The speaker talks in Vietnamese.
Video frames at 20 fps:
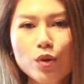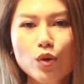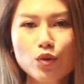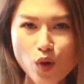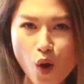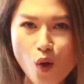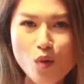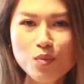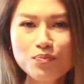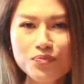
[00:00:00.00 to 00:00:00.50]
một điều
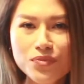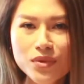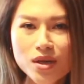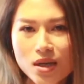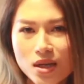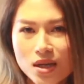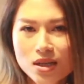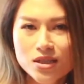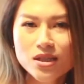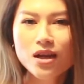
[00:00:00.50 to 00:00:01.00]
tốt
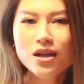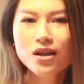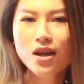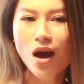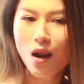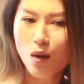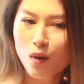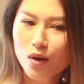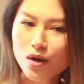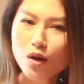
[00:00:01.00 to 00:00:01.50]
cho nên
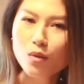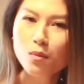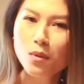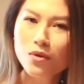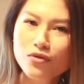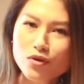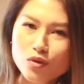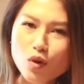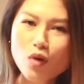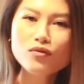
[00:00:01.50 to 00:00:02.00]
đó là cái điều mà
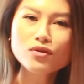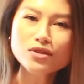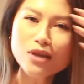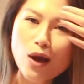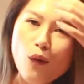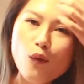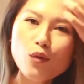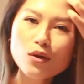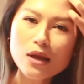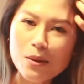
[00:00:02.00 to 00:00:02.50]
vừa tốt vừa
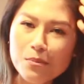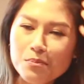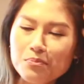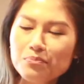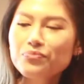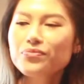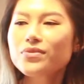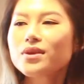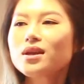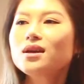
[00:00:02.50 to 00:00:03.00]
xấu là
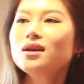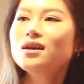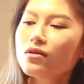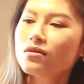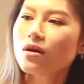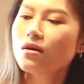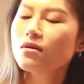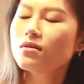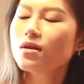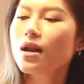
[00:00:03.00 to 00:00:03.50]
thứ
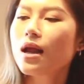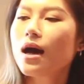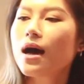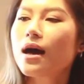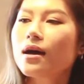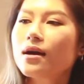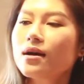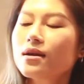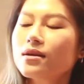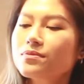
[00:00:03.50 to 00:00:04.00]
tư đó
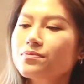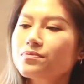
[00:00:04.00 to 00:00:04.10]
là